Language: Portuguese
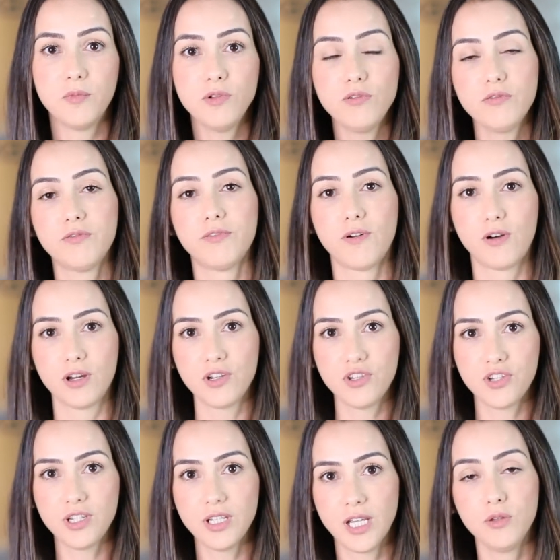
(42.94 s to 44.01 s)
muito
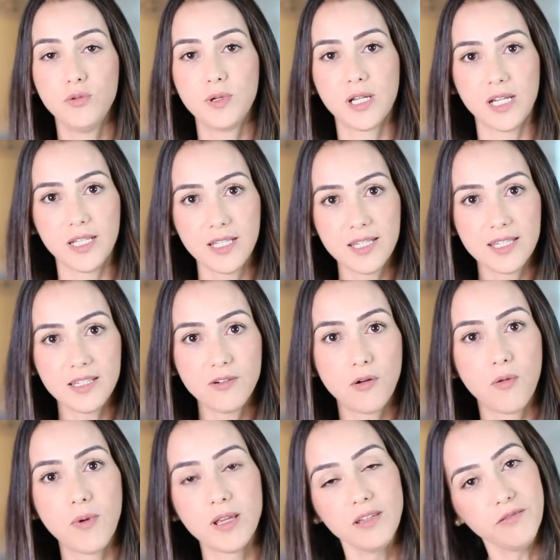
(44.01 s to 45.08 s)
forte do câncer
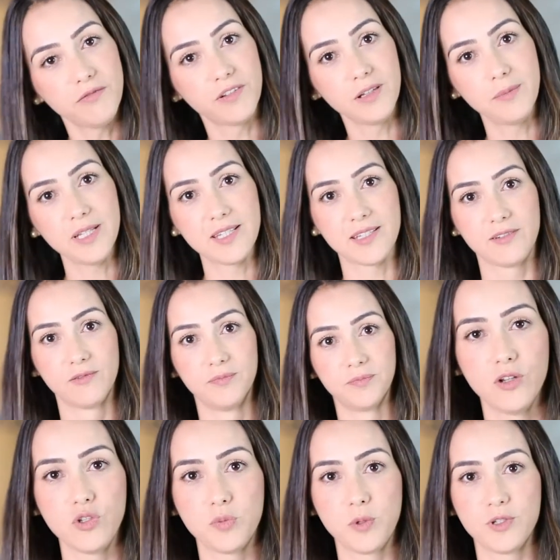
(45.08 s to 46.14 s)
com a inflamação.
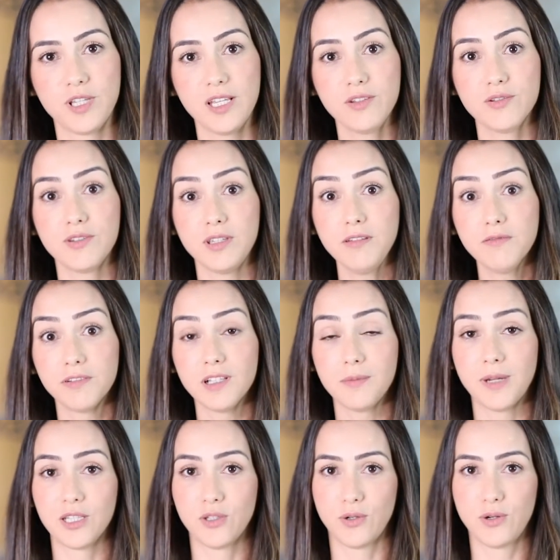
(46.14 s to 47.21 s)
Os processos
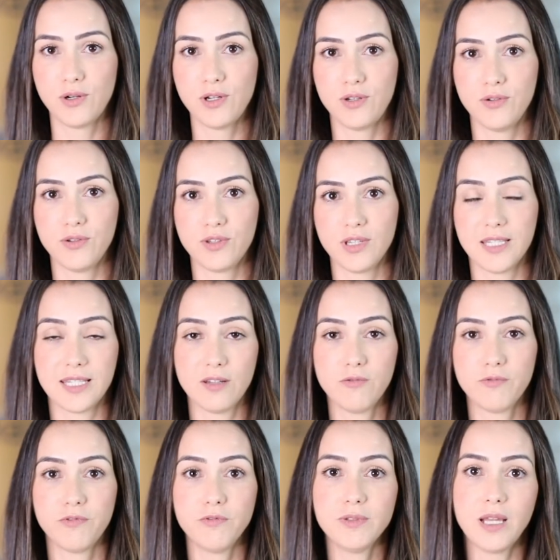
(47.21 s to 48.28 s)
inflamatórios são
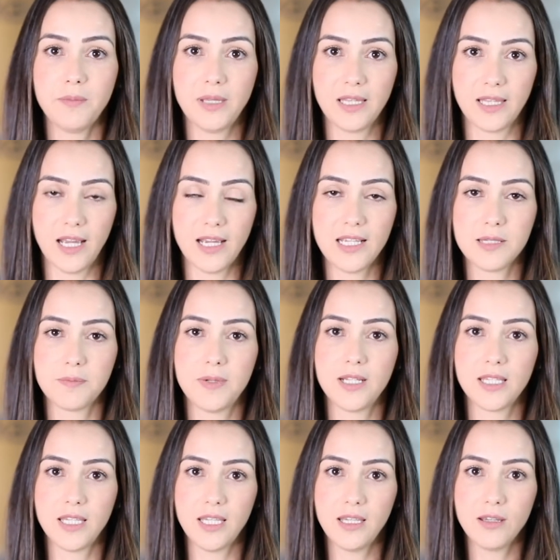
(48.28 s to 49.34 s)
fundamentais para
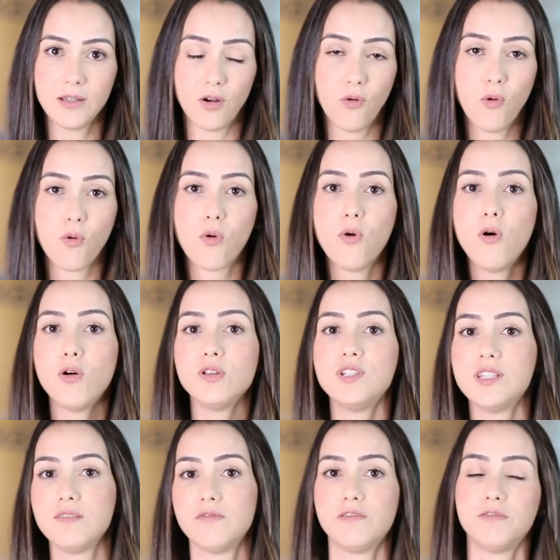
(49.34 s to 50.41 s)
que ocorra o
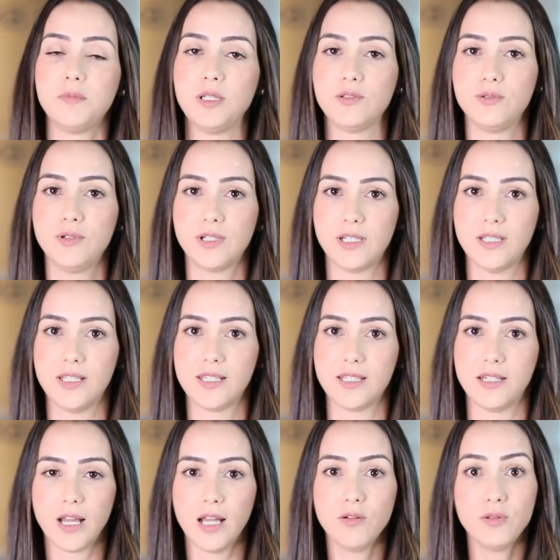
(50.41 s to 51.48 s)
desenvolvimento do
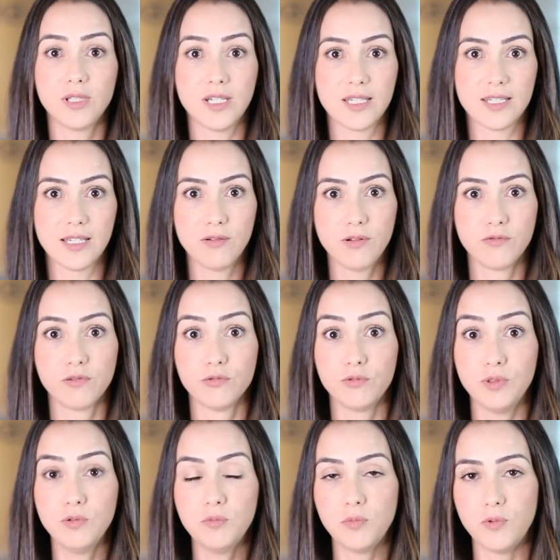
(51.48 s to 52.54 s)
câncer. A nutrição
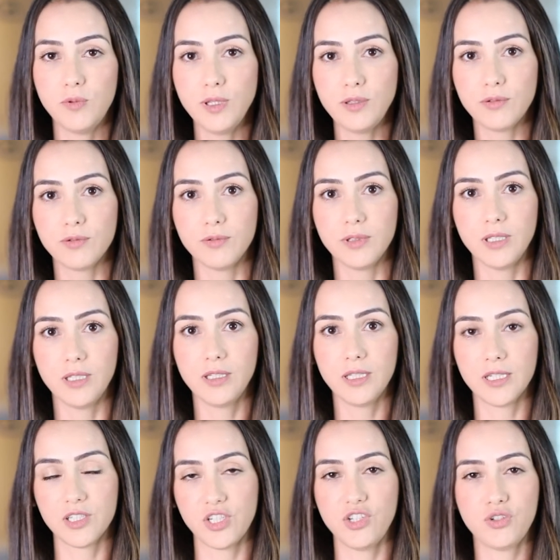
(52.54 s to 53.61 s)
evoluiu muito
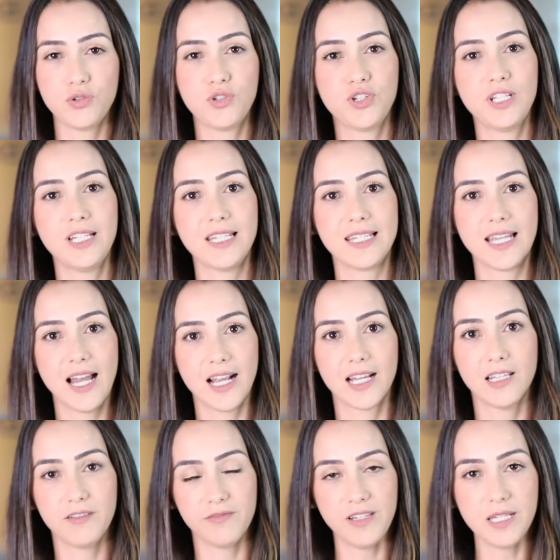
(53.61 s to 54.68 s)
em a gente utilizar
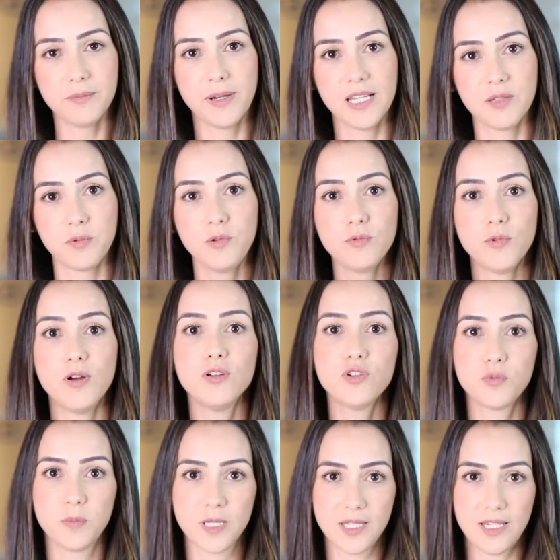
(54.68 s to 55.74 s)
cada vez mais para o
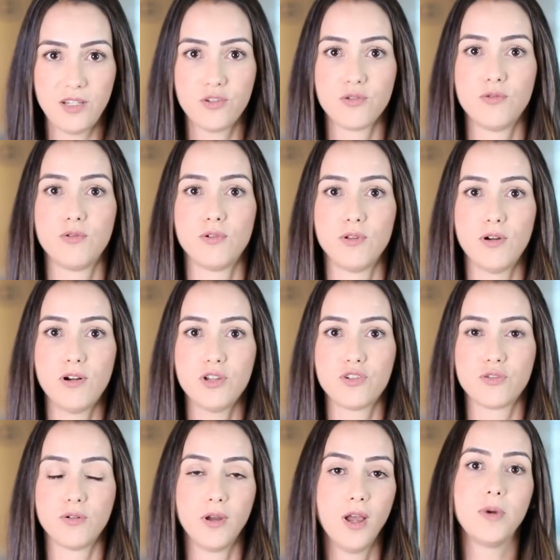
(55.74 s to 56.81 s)
nosso paciente
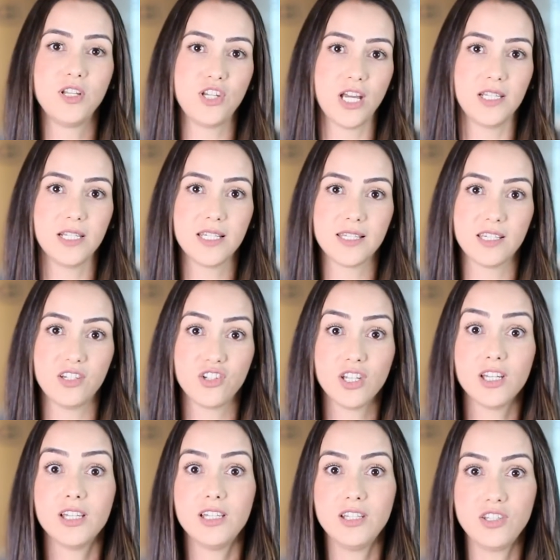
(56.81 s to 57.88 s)
oncológico uma dieta que seja
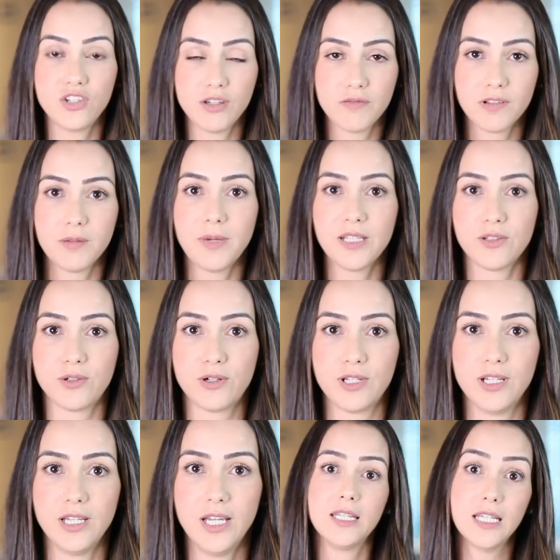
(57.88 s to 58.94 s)

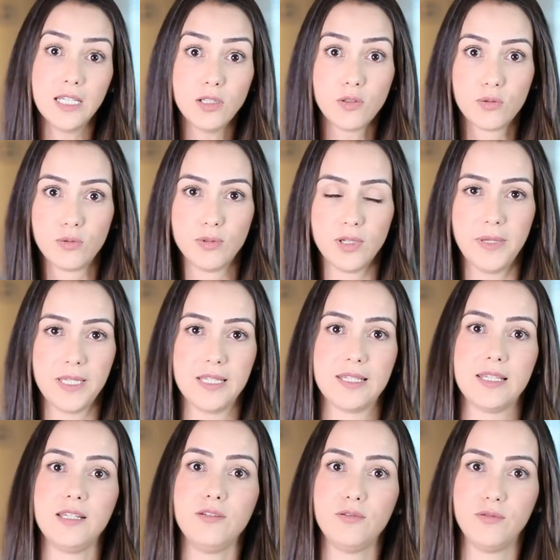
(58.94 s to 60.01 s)
anti-inflamatória, tanto
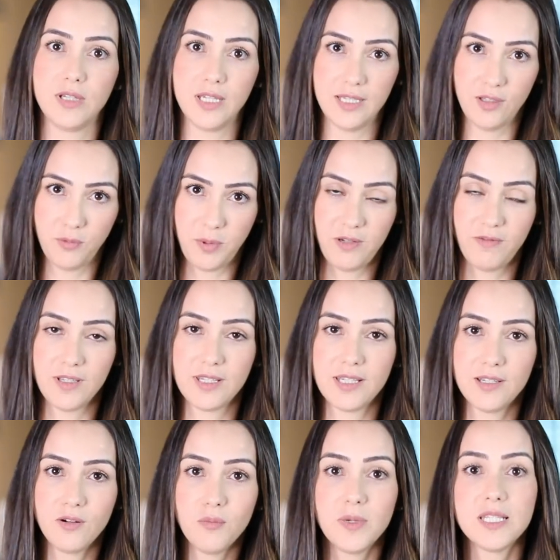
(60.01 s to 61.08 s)
pensando no quesito
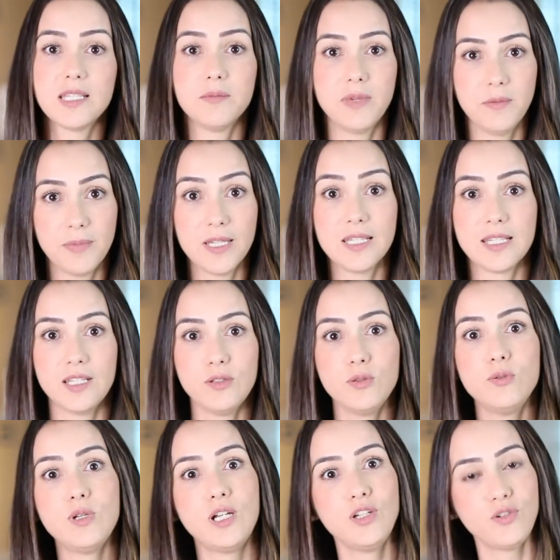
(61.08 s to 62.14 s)
prevenção, mas também pensando
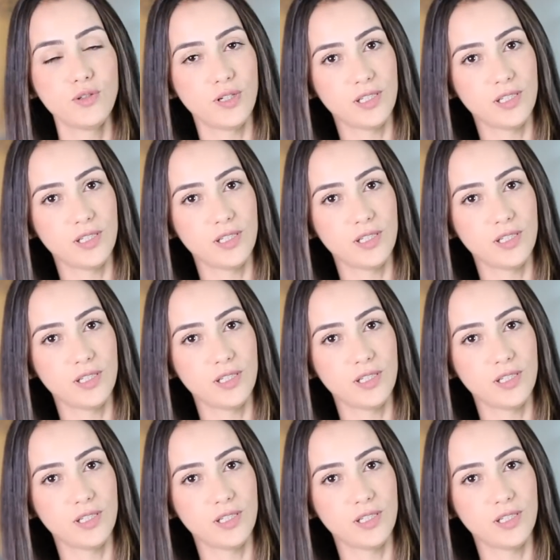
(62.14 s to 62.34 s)
durante o